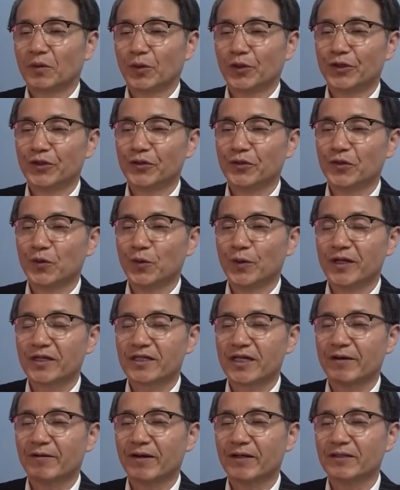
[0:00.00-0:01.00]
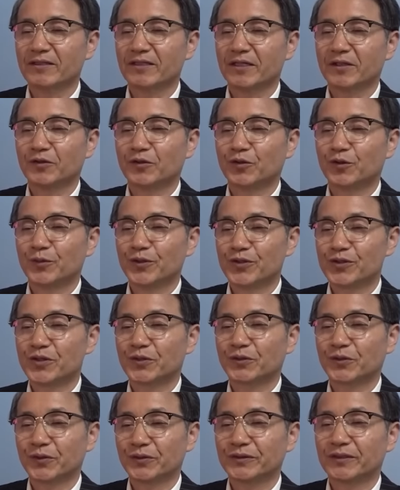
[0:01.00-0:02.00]
뭐 이런 걸 왜 사왔냐 고
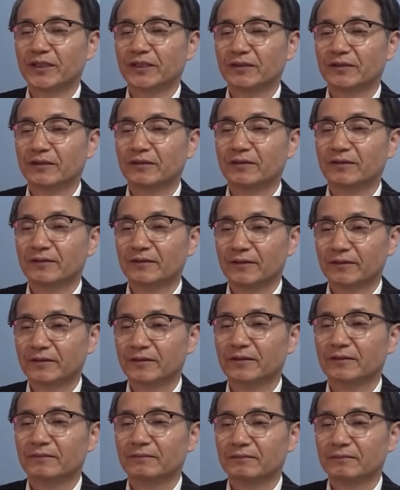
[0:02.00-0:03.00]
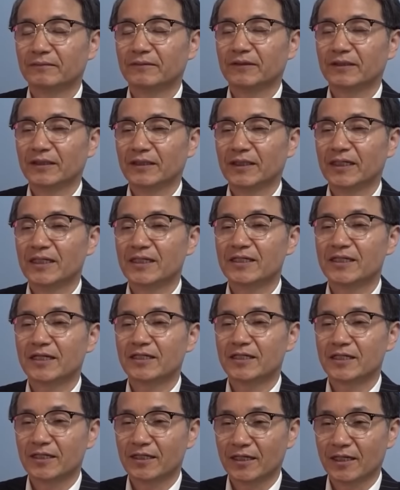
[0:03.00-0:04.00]
그러면서 또 이제 그런 어떤
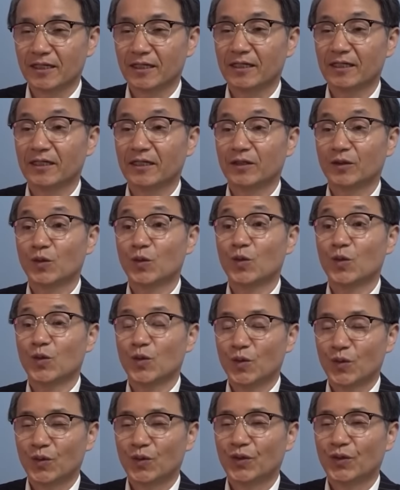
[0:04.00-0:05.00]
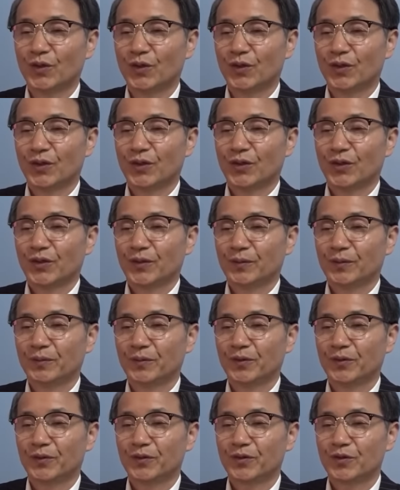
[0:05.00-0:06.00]
인사치레로
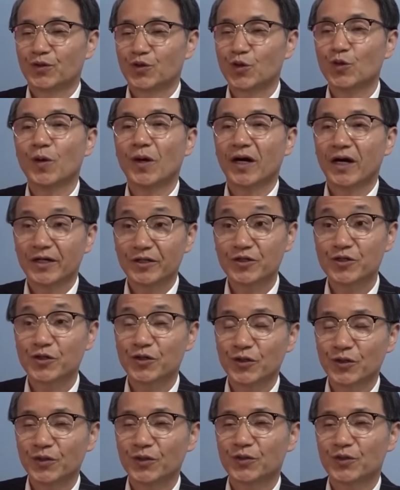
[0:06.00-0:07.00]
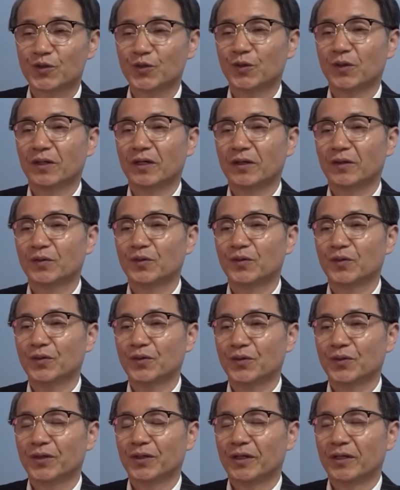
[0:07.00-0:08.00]
뭐 좋아하죠.
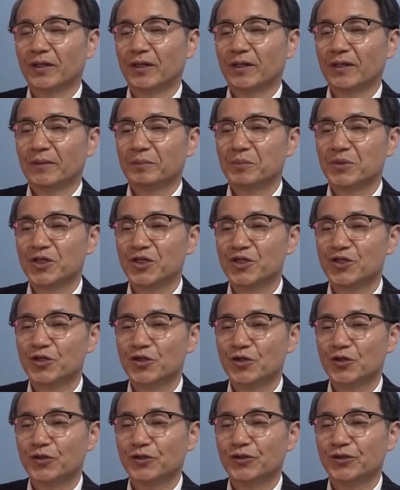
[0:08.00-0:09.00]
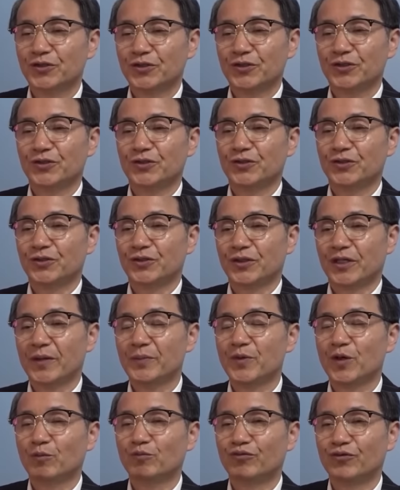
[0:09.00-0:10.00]
좋아하고 비서를
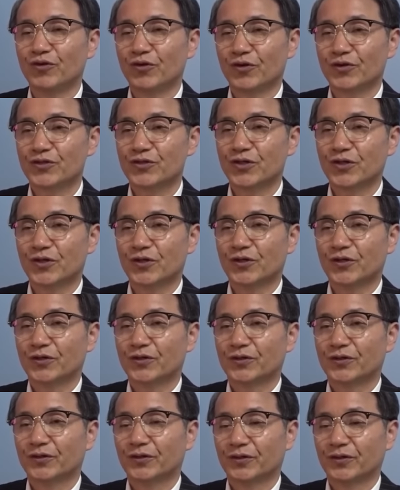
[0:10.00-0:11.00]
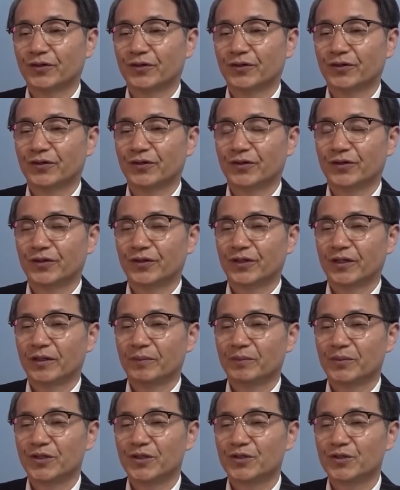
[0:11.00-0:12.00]
한 명 불러서 어,
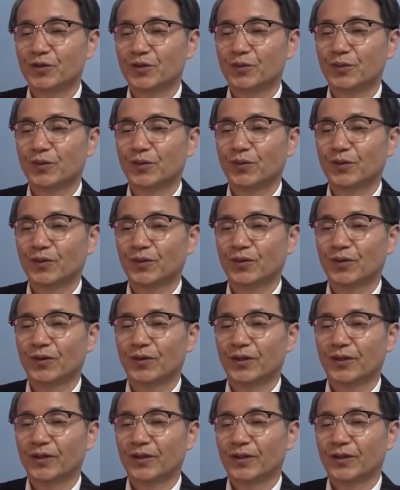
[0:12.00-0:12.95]
비서 보고